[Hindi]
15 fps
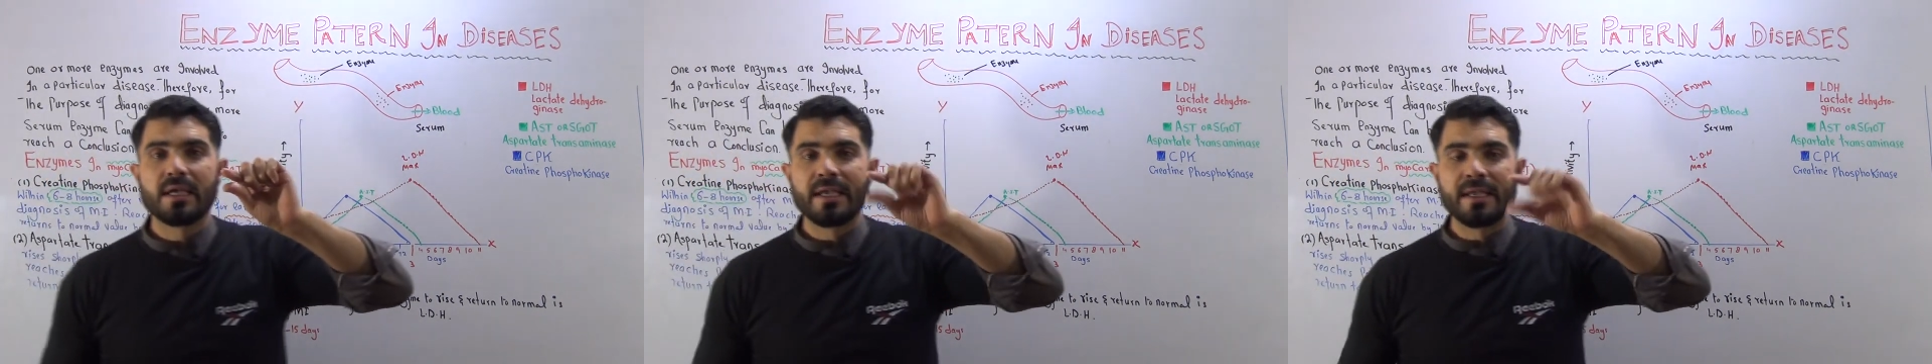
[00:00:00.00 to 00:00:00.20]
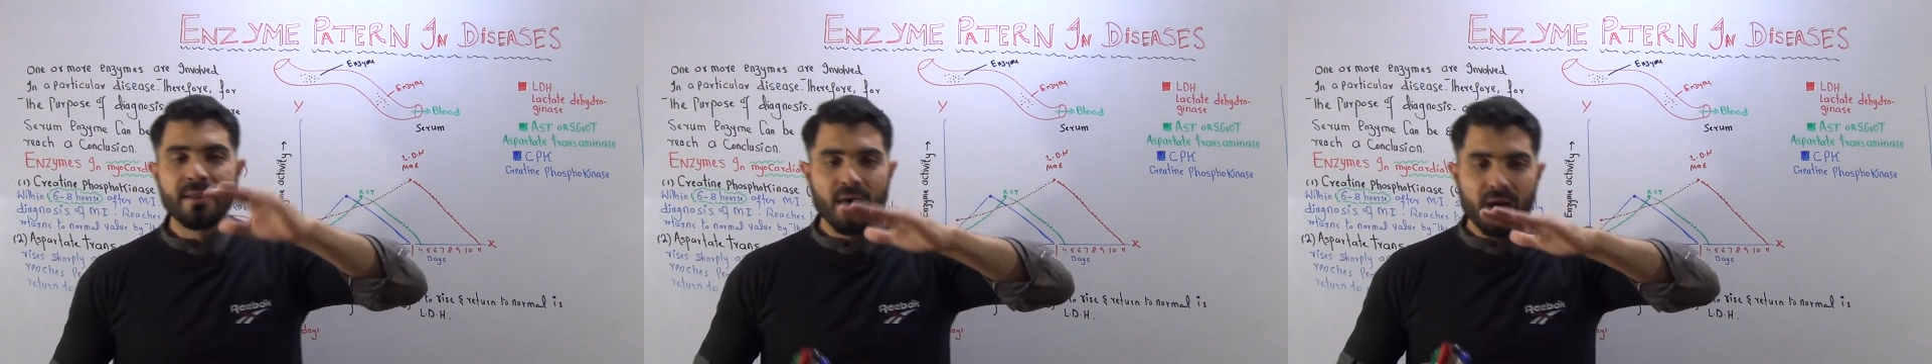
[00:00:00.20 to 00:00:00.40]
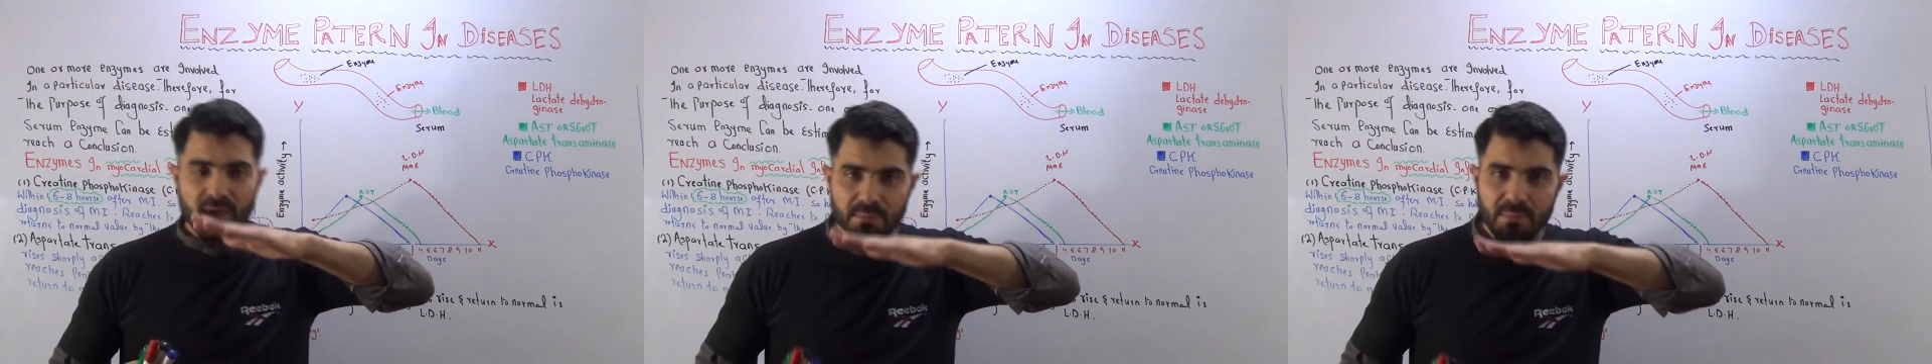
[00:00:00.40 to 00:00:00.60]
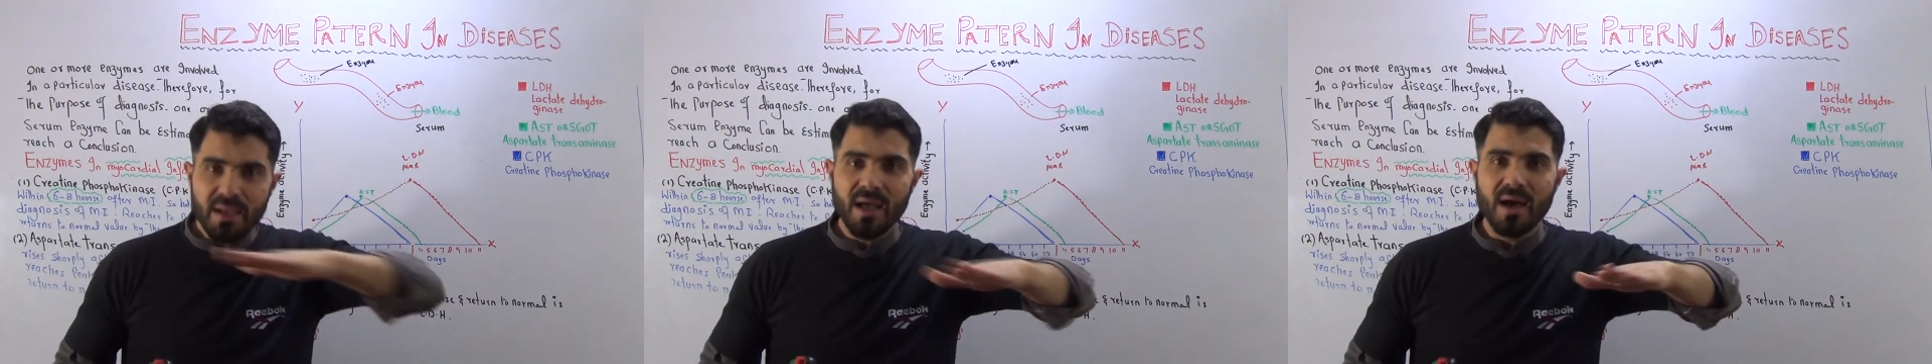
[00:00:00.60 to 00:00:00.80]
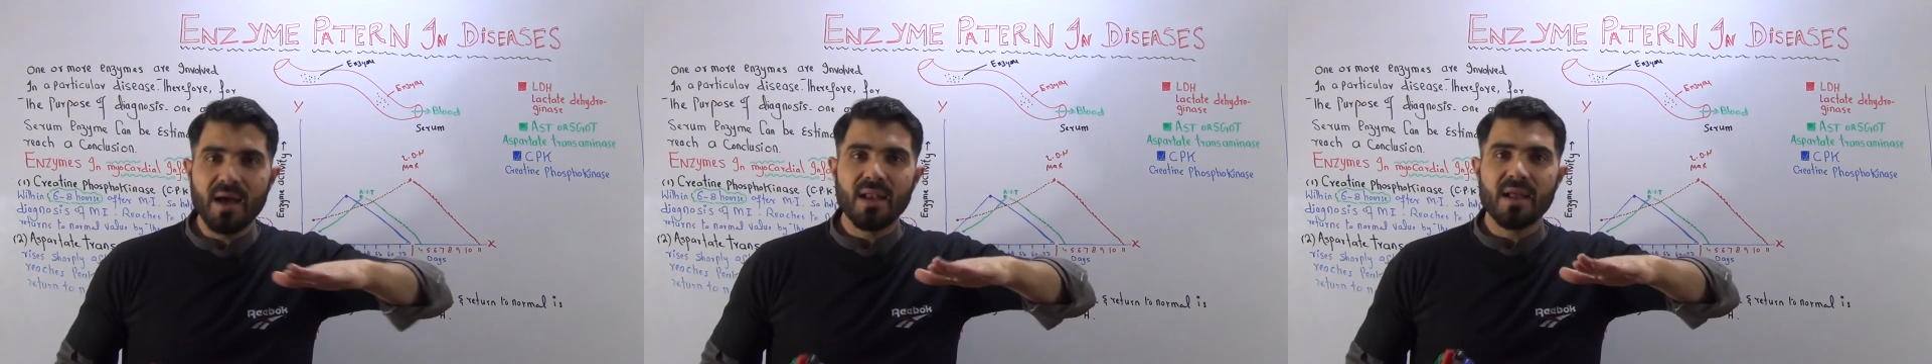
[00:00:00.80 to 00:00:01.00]

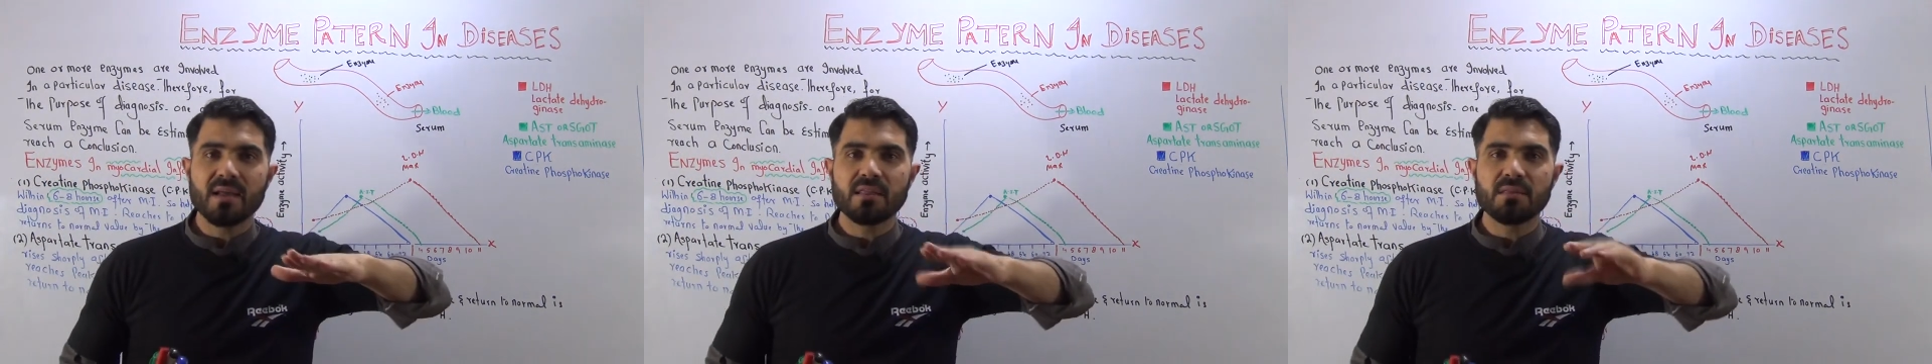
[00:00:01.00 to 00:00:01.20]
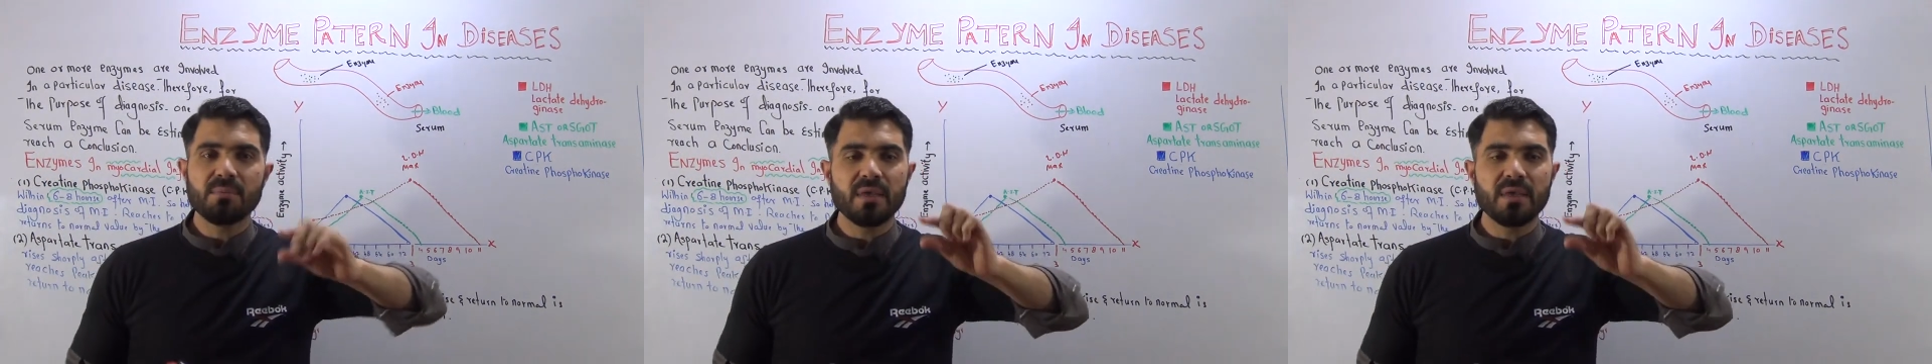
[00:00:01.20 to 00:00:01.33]
नॉर्मल हालात